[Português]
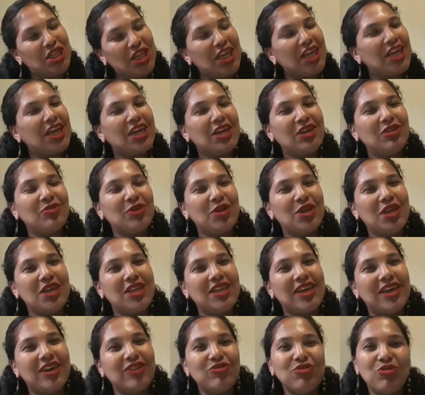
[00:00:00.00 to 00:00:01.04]
Chegando aqui,
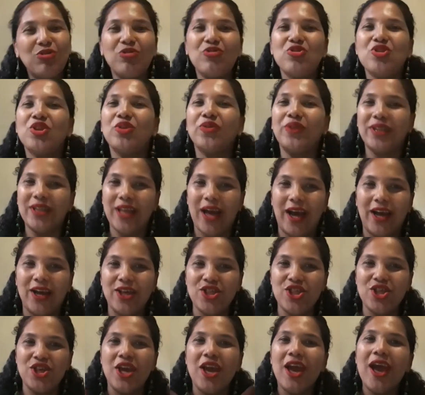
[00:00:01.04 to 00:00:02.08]
dando
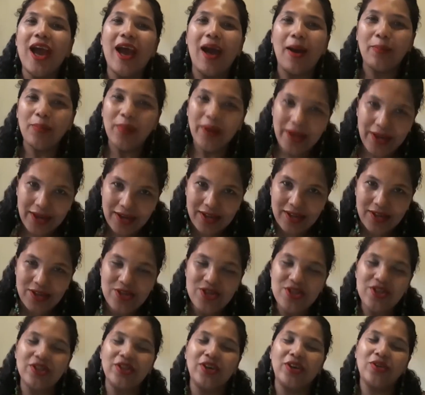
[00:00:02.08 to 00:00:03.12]
continuidade à
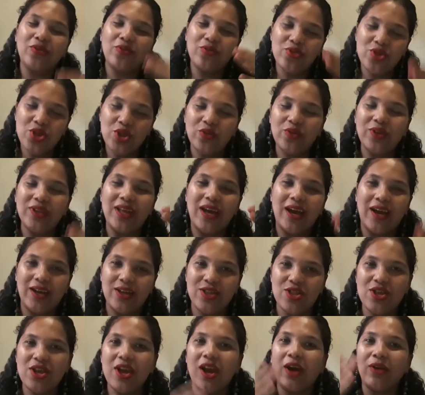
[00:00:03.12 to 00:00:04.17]
playlist, dando
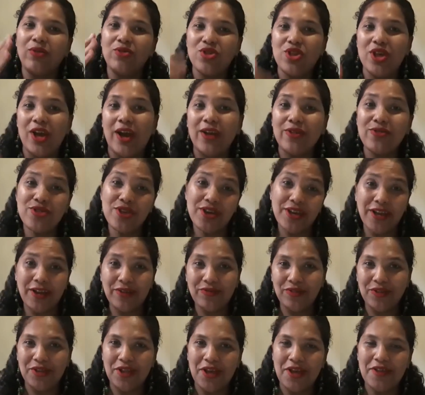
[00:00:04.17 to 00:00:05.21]
continuidade ao Diário de
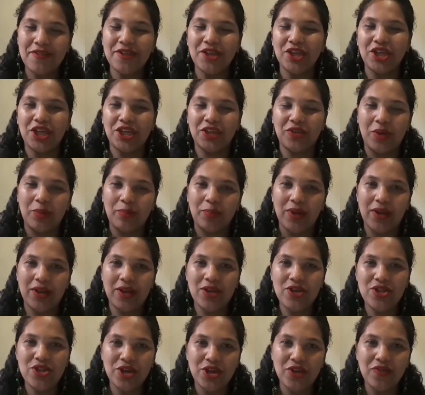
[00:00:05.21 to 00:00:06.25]
Gravidez, que já tem uma
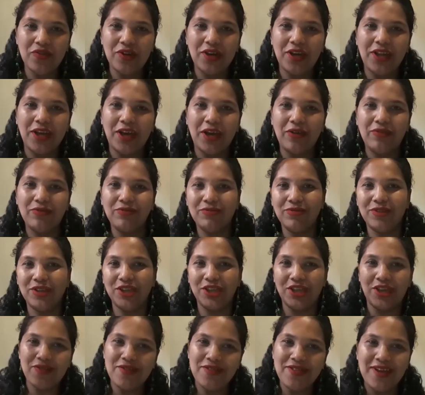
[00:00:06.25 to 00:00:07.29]
playlist aqui no canal. Vou
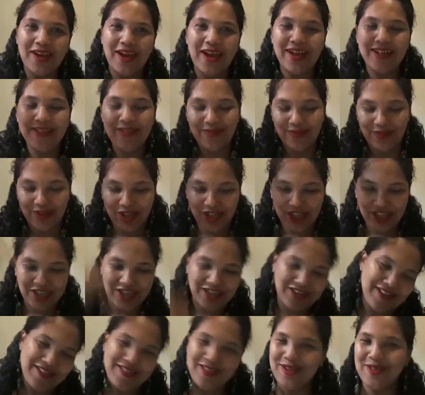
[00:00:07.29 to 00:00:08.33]
deixar nos cards, vou deixar na
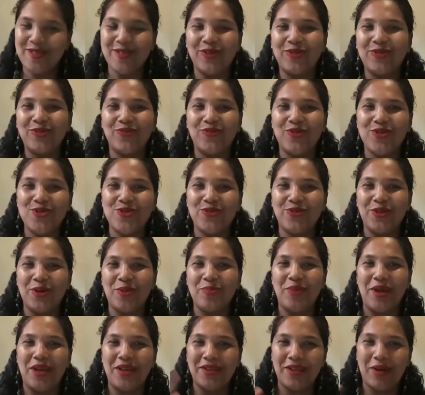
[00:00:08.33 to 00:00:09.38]
descrição do vídeo
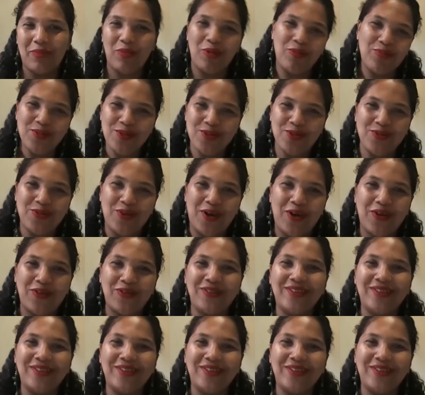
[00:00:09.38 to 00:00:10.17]
também, tá bom, pessoal?